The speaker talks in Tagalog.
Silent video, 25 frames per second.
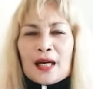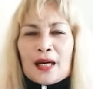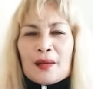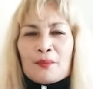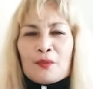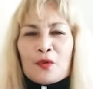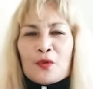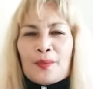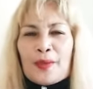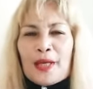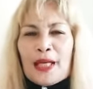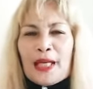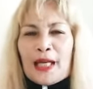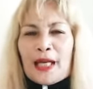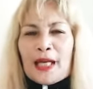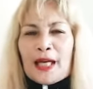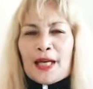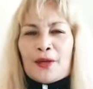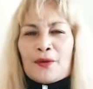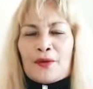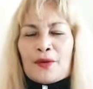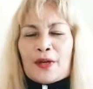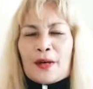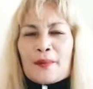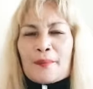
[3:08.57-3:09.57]
Bumili
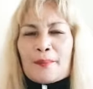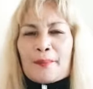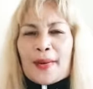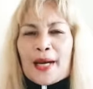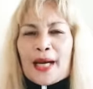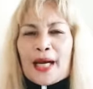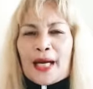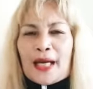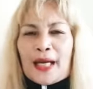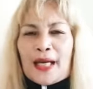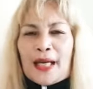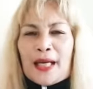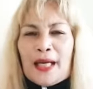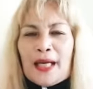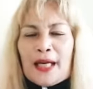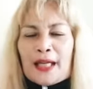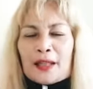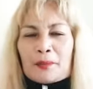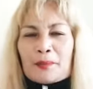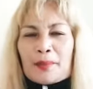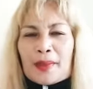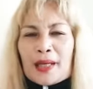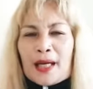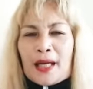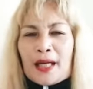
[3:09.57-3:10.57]
kayo ng pagi
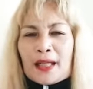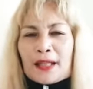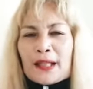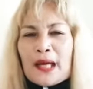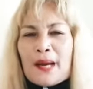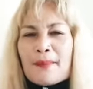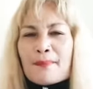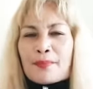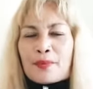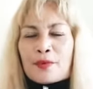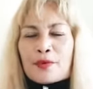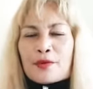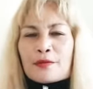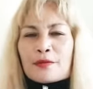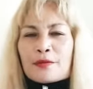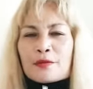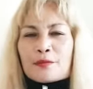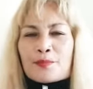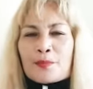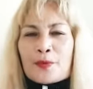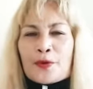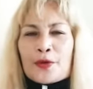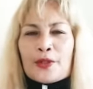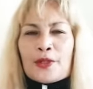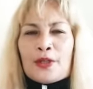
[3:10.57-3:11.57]
at
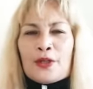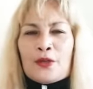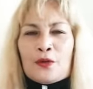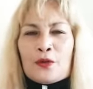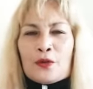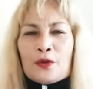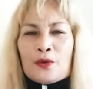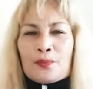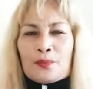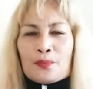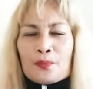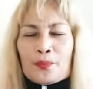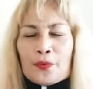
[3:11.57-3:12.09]
pagkatapos, pwede nyo,